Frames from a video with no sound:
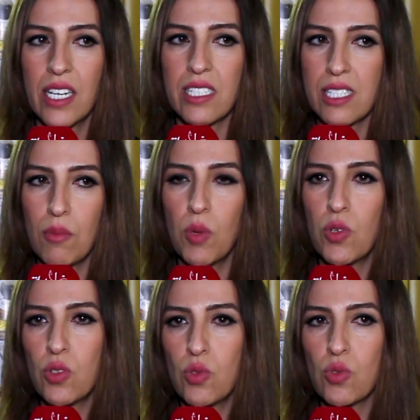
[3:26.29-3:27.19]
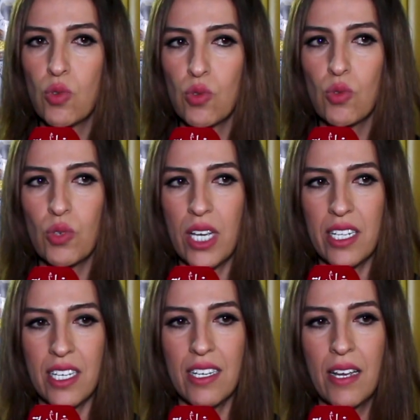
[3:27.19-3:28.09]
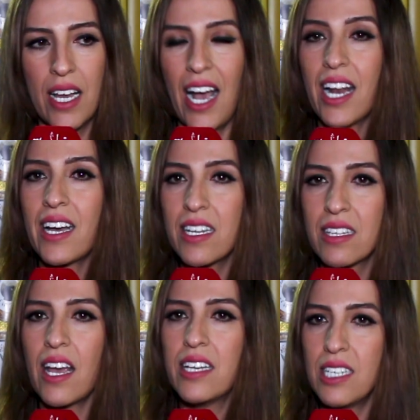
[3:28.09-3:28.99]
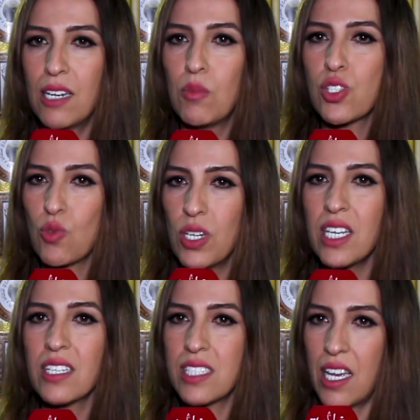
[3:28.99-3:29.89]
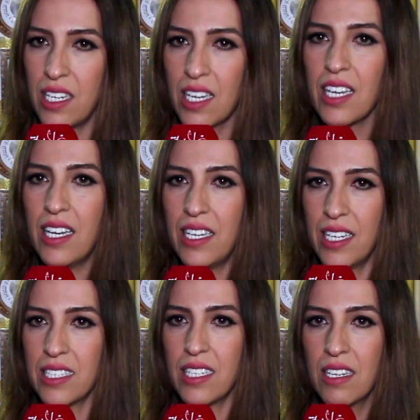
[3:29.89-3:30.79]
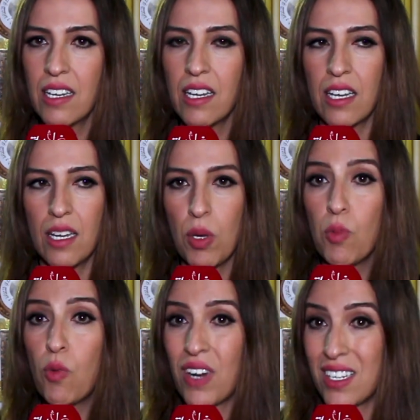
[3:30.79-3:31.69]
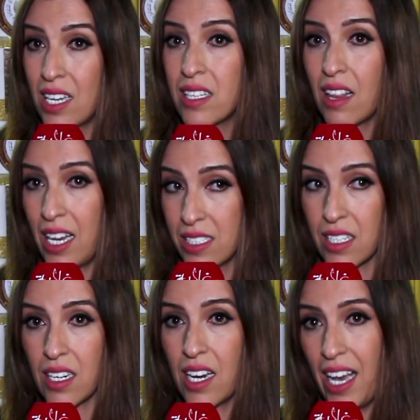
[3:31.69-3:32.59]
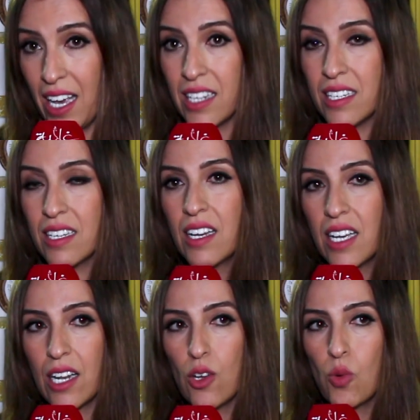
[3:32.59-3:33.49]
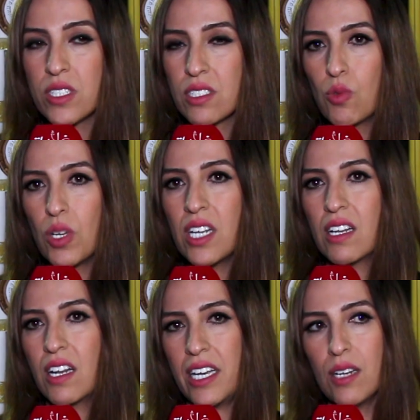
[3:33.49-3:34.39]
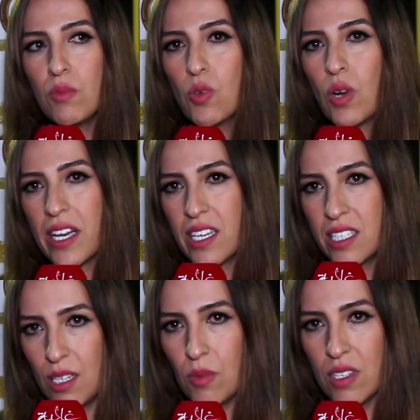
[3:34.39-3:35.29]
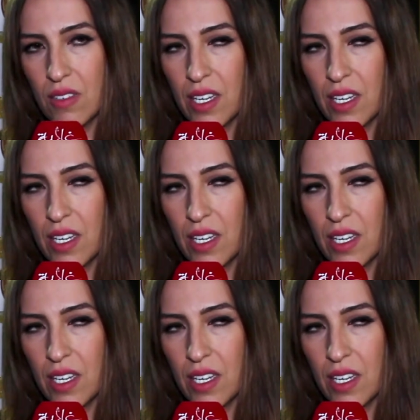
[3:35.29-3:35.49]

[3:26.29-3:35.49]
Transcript: صمم انه نكونوا يعني على قد هذه المسؤوليه التاريخيه يعني بمفردات العصر الحالي اللي هو التكوين العلمي والاكاديمي